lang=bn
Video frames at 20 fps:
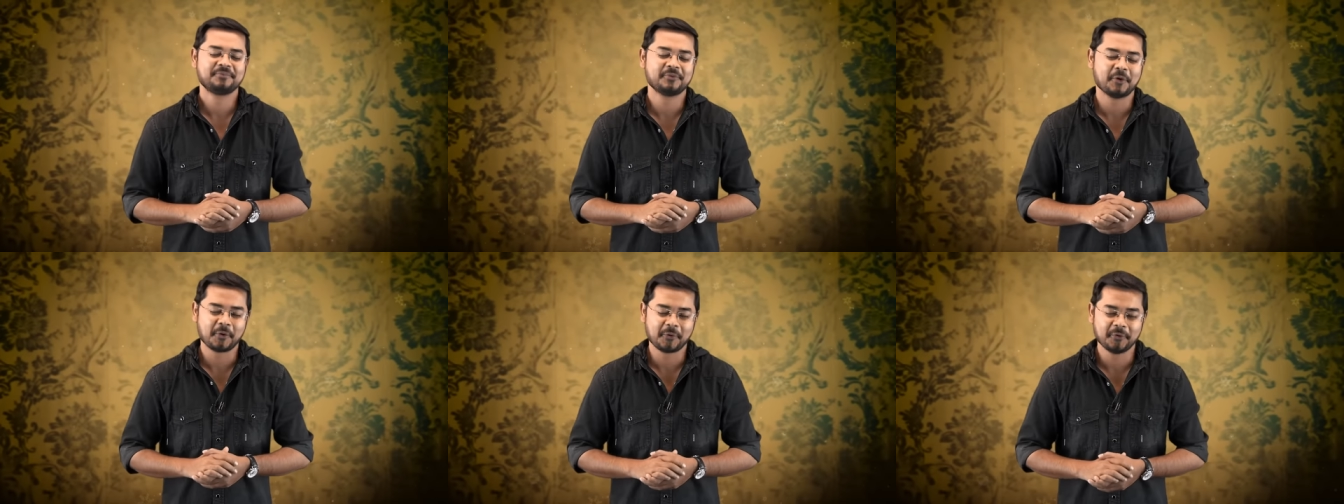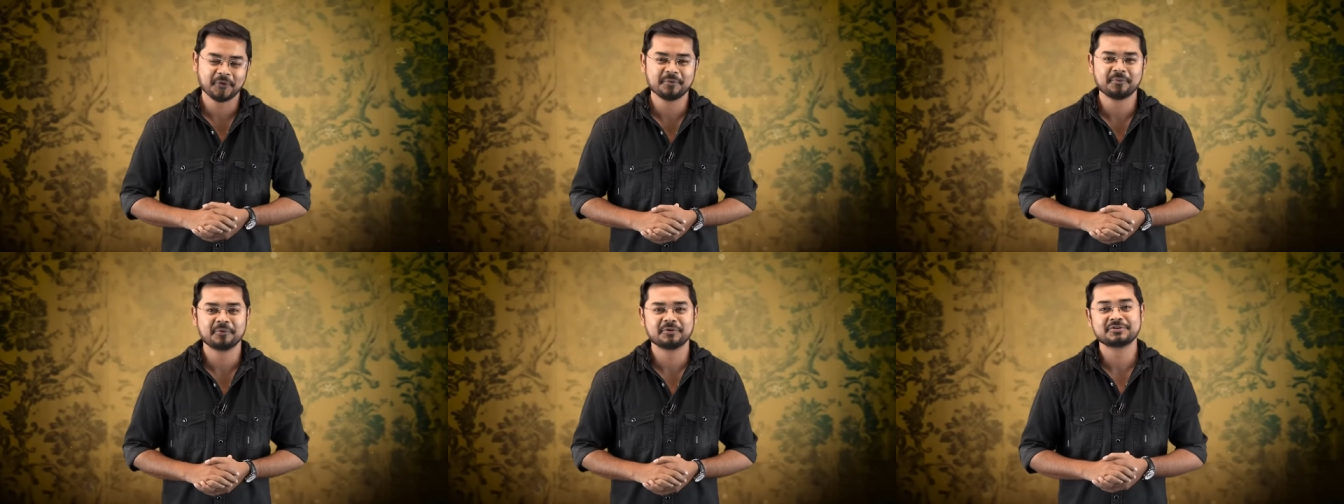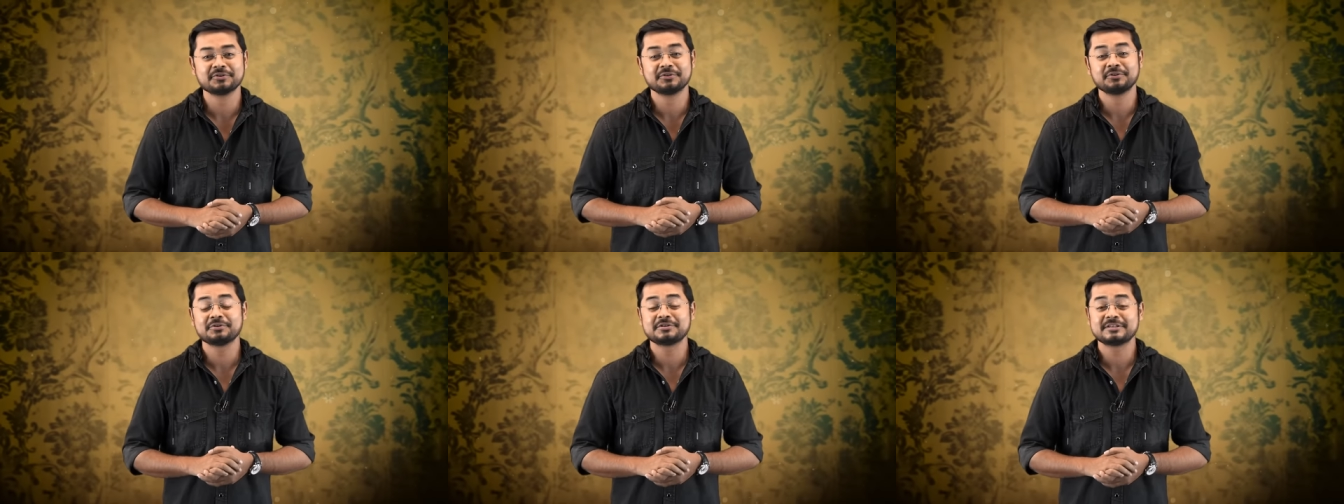তখনও
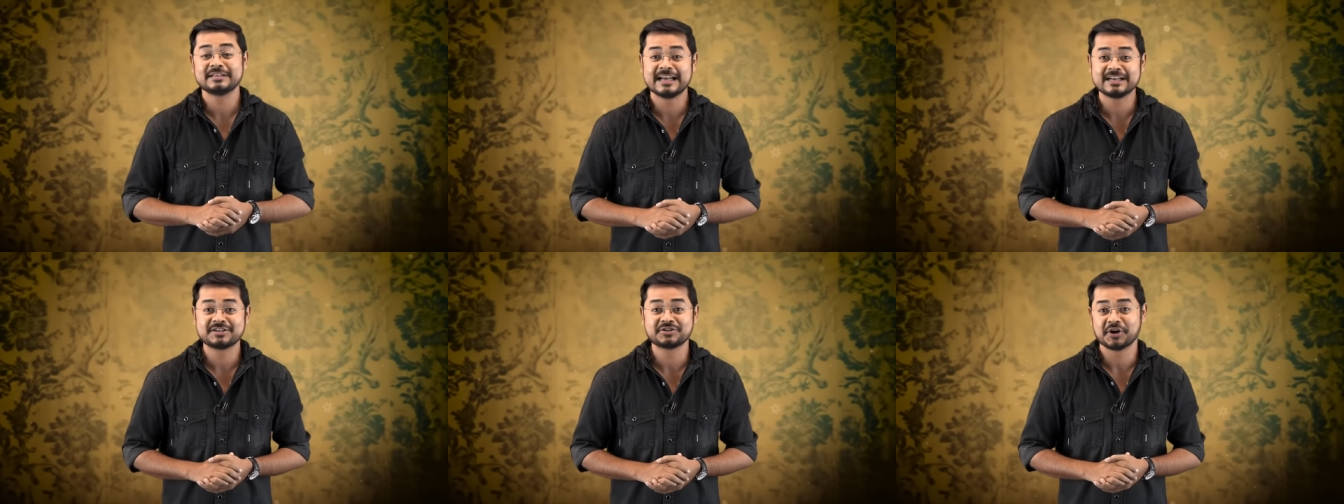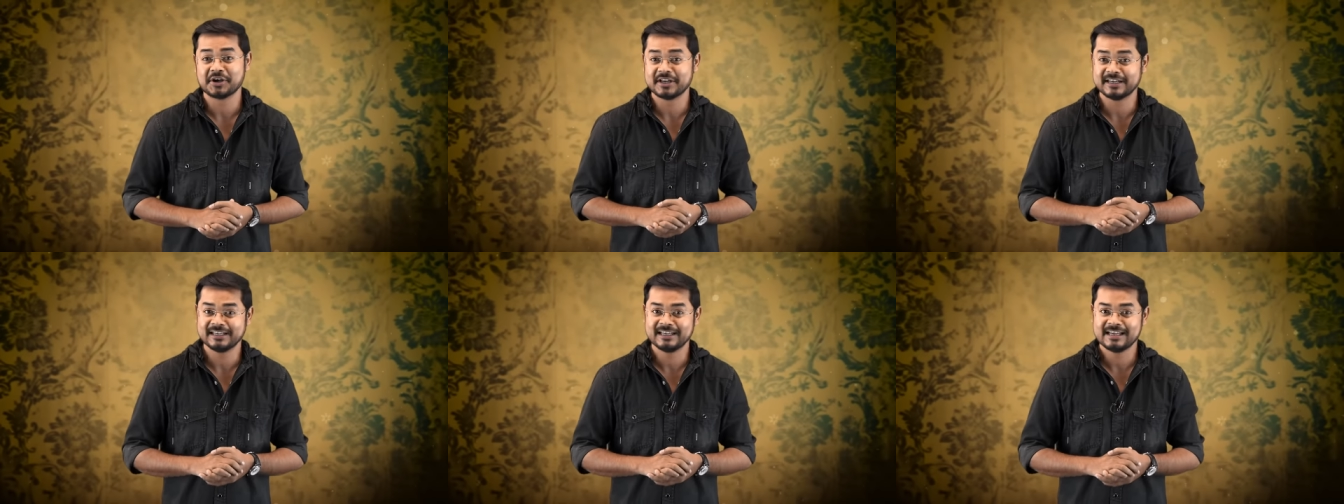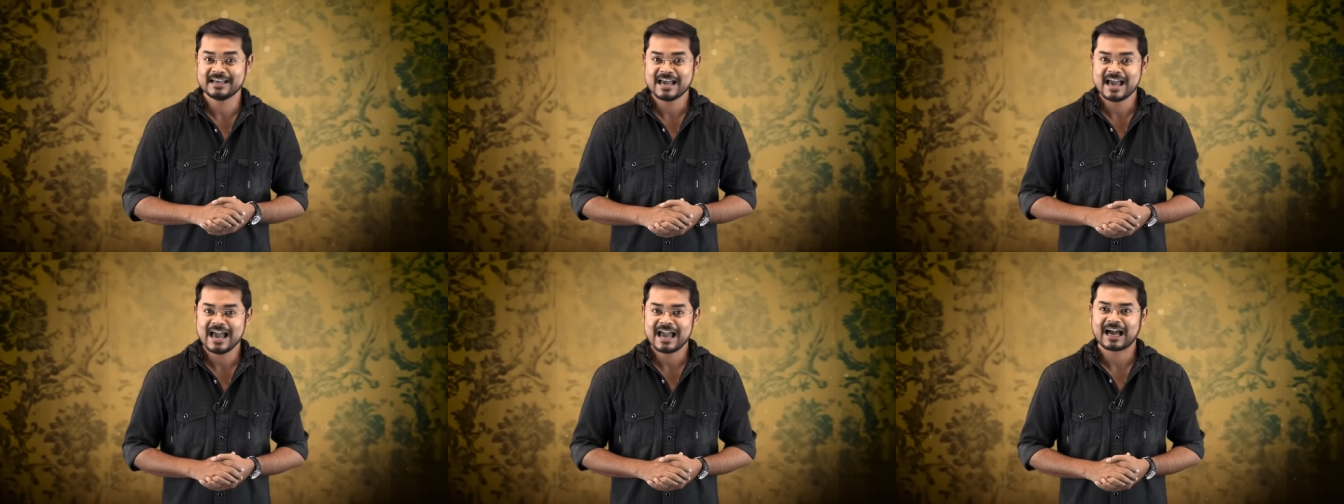পর্যন্ত শেষ হয়নি
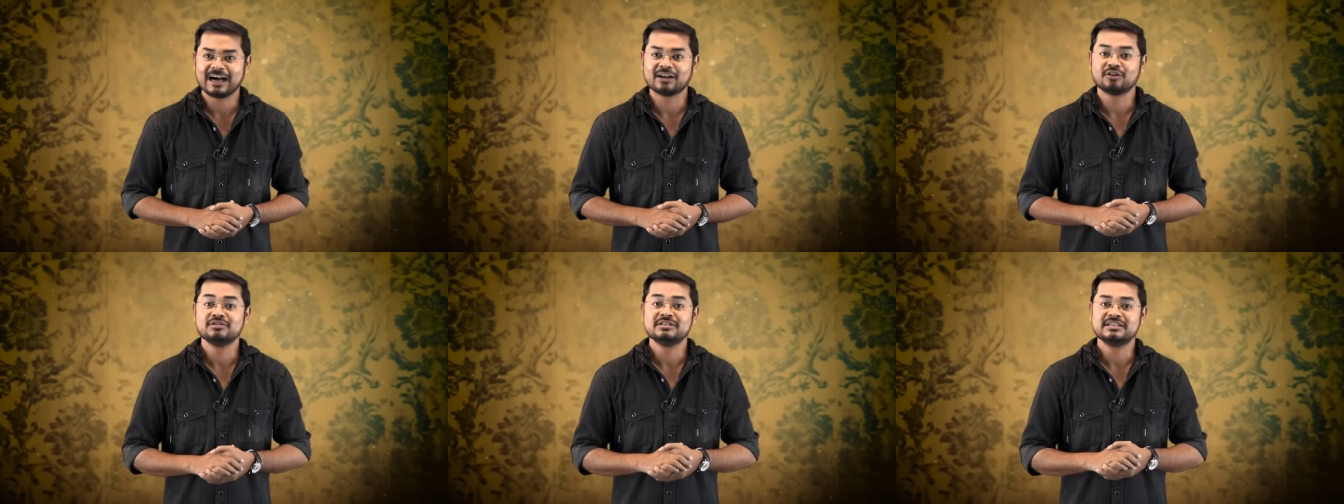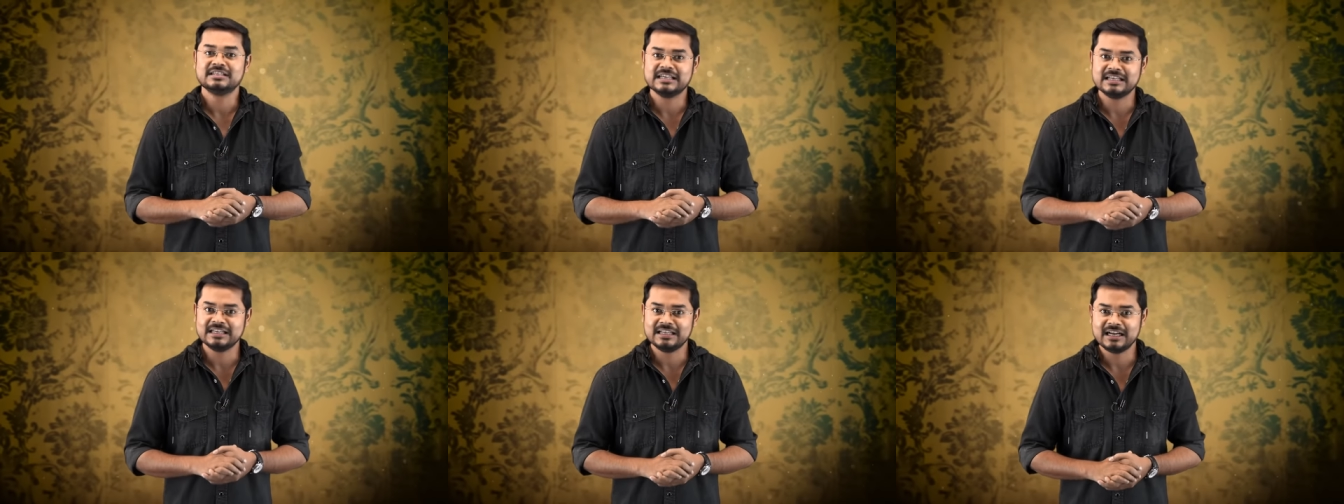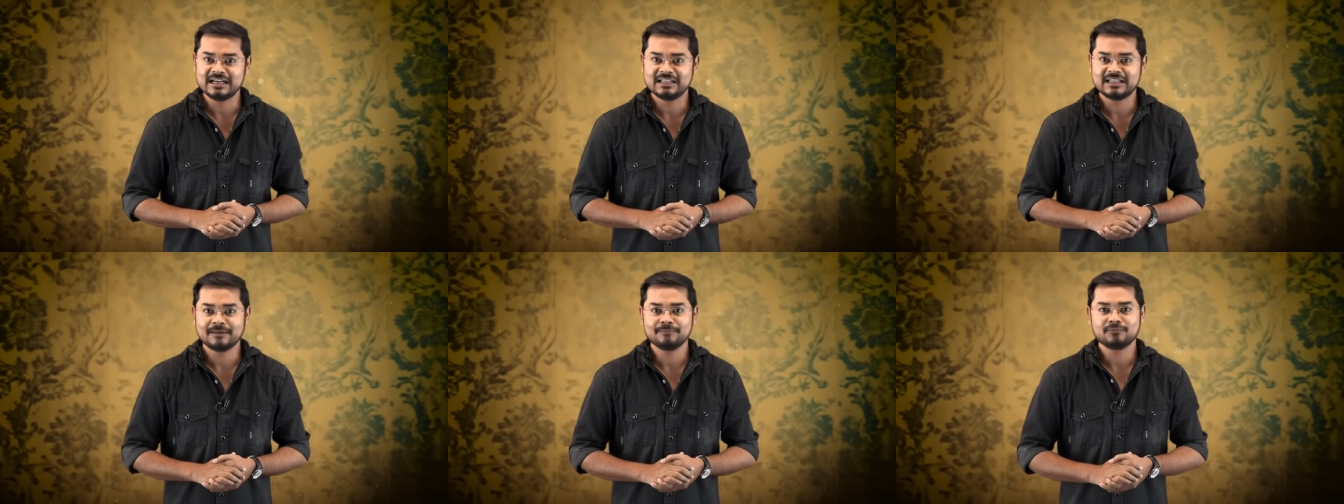কারণ
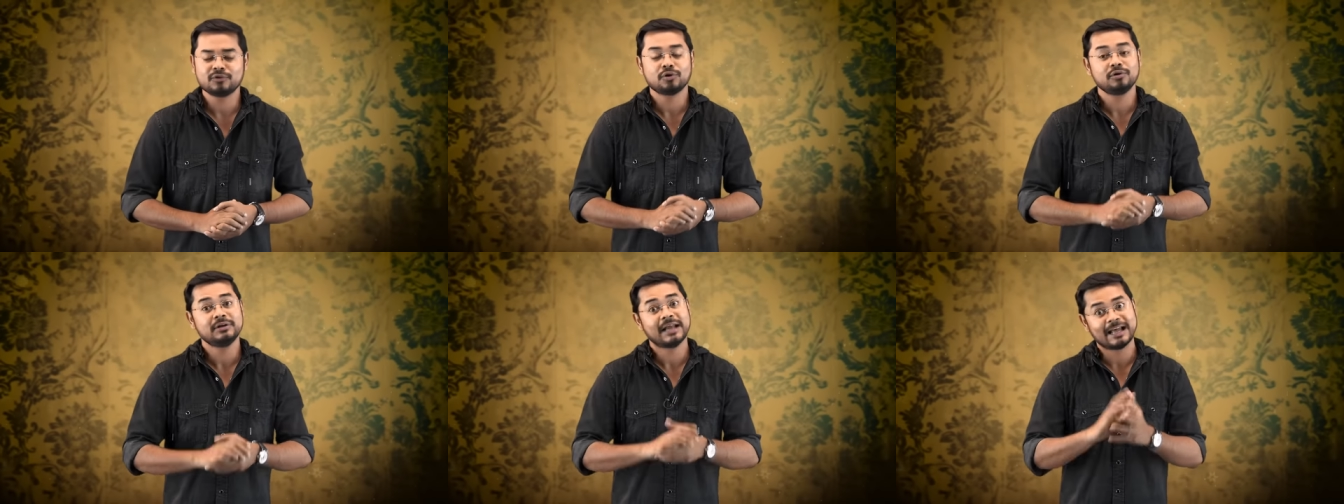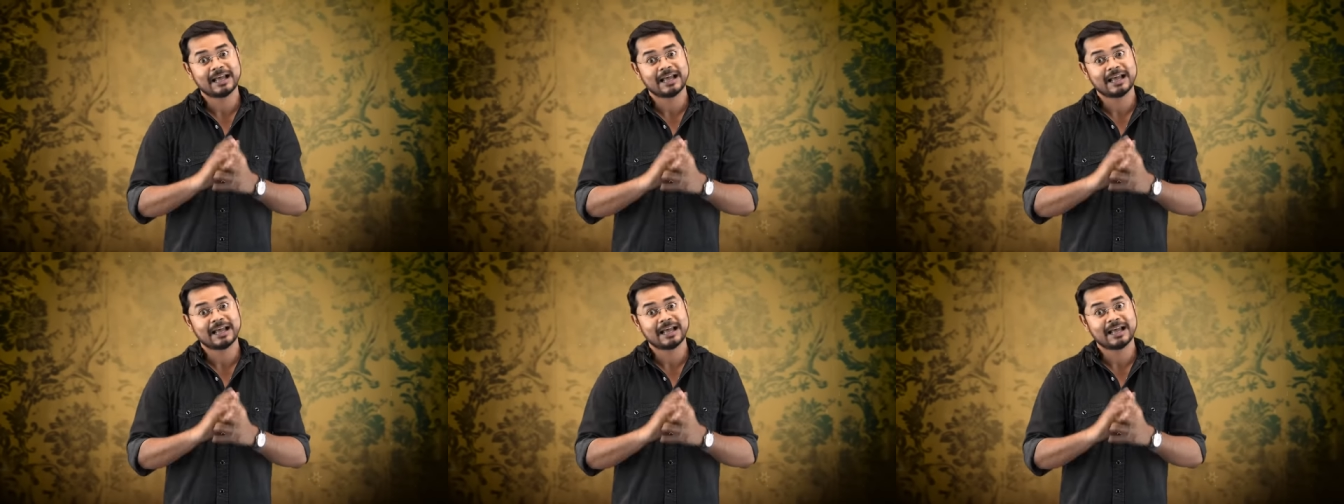চিনির দাম তখন